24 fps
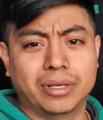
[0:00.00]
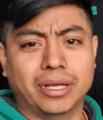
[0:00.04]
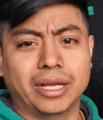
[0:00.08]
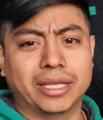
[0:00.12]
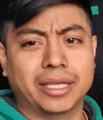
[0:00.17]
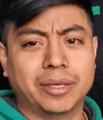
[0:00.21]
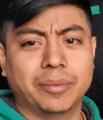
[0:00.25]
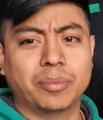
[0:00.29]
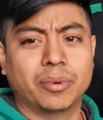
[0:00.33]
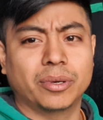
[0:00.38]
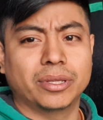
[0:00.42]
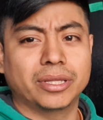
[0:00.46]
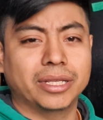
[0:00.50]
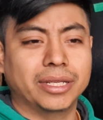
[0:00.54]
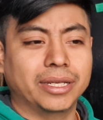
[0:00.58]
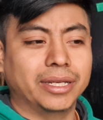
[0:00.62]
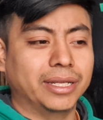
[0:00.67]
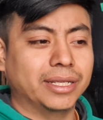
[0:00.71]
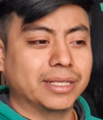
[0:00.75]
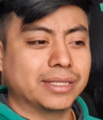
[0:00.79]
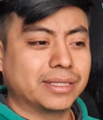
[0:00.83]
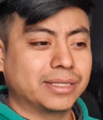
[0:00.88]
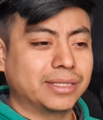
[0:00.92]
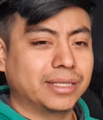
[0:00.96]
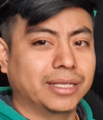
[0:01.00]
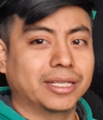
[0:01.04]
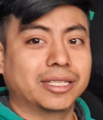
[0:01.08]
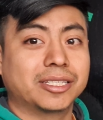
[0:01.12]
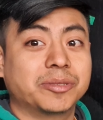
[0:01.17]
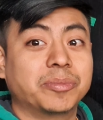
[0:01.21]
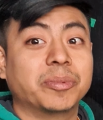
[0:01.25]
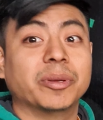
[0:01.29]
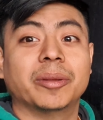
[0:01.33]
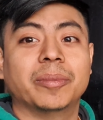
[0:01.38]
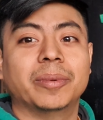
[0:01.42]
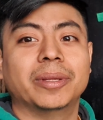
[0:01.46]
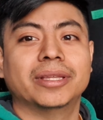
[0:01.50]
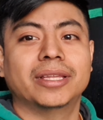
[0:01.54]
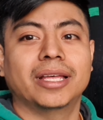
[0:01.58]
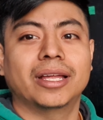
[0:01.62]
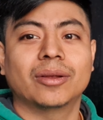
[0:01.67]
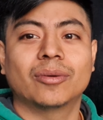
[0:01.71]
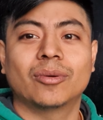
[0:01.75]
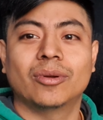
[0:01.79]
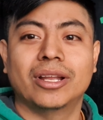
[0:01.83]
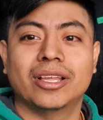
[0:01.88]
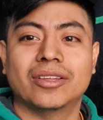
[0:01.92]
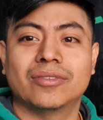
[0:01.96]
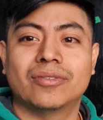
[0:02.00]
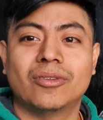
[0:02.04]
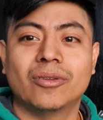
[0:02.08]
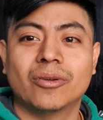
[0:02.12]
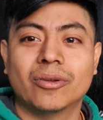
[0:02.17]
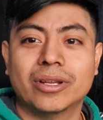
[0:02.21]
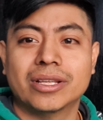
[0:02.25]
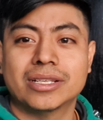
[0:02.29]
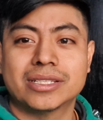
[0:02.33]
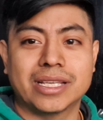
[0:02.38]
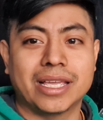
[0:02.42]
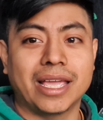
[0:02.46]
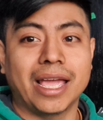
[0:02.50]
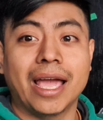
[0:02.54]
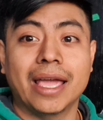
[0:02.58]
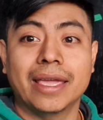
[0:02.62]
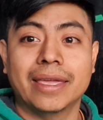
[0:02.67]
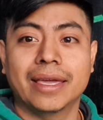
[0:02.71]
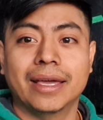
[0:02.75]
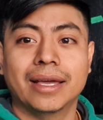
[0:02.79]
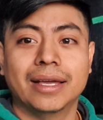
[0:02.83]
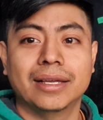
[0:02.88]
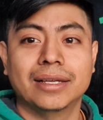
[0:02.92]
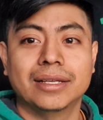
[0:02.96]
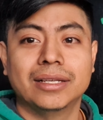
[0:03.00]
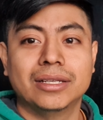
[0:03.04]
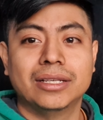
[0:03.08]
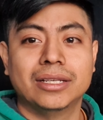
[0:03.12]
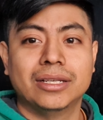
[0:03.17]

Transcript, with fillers: Aquí pueden este, experimentar con las flores que haya